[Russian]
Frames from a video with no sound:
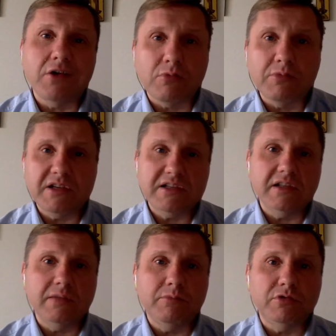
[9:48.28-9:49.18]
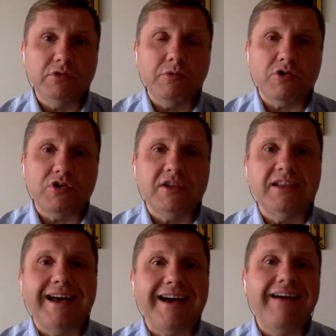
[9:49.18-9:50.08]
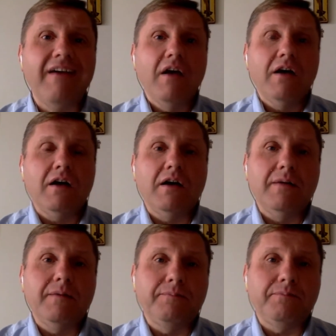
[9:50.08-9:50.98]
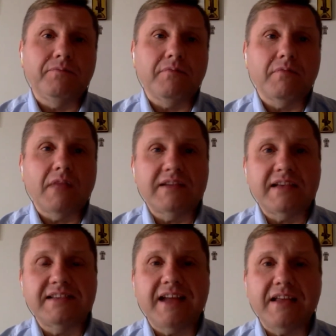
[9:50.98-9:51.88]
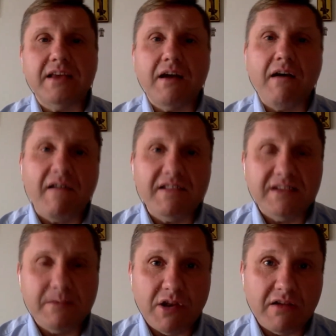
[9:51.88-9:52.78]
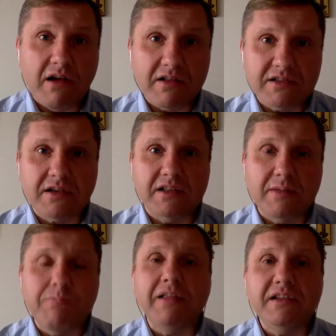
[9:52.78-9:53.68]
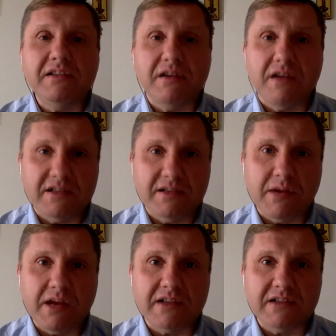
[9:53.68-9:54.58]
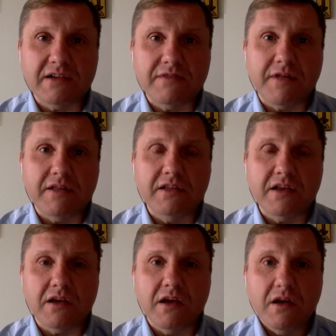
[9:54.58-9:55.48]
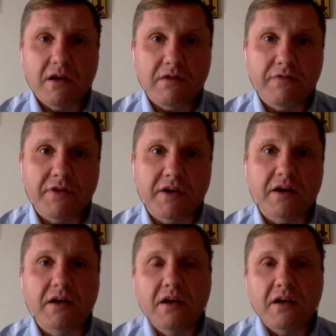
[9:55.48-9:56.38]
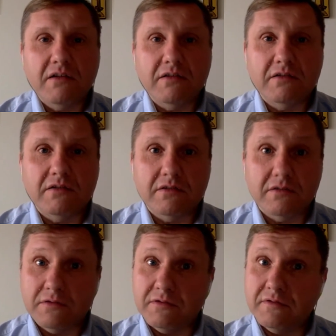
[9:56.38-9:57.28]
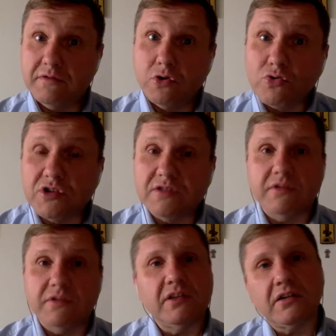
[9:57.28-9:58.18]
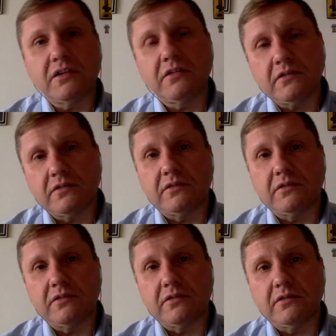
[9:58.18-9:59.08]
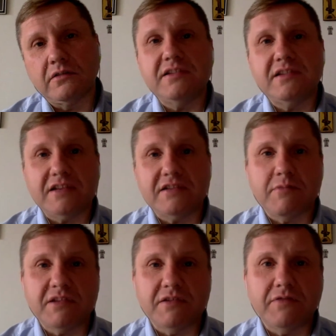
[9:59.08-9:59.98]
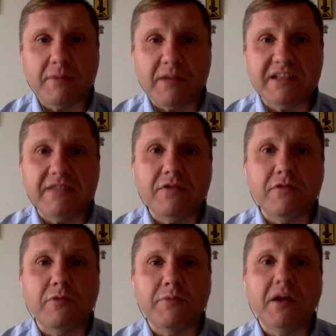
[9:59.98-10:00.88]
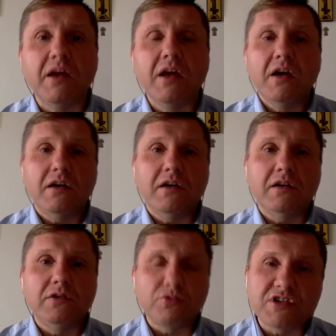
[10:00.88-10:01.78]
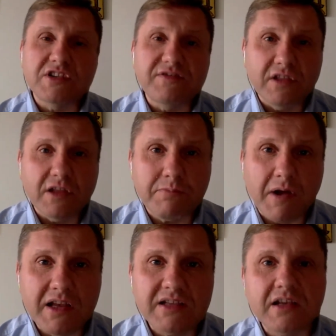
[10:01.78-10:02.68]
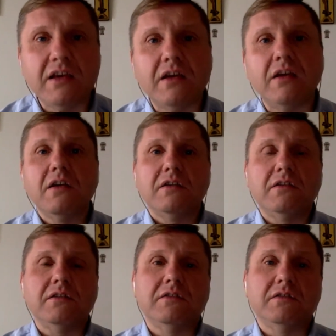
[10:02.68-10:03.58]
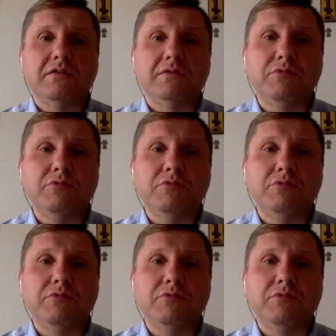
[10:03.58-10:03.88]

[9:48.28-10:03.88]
огромные силы будут брошены на эм, создание антиамериканской, дополнительной антиамериканской волны в э, дружественных э, России средствах массовой информации в Европе, э, дружественные политики, Э,